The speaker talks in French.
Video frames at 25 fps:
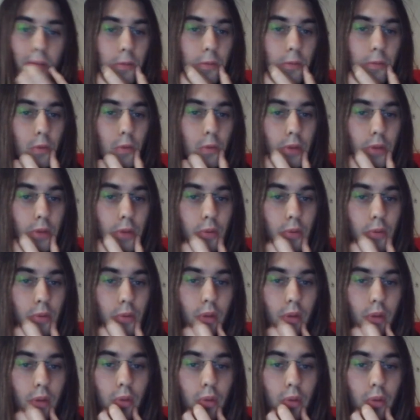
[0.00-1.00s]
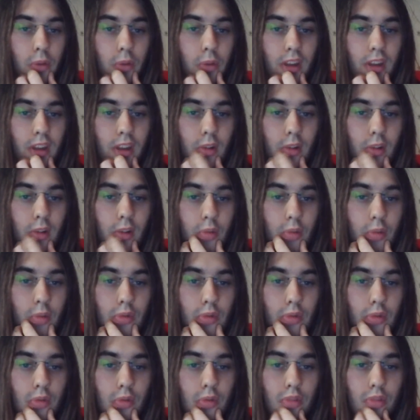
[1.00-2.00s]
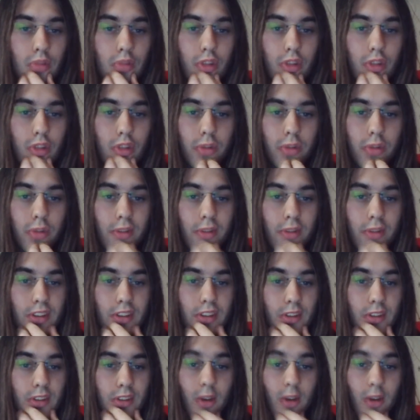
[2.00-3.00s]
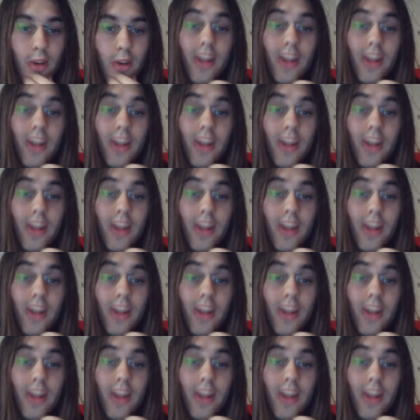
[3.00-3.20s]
au mois de, mai au, au Boucherot Springfest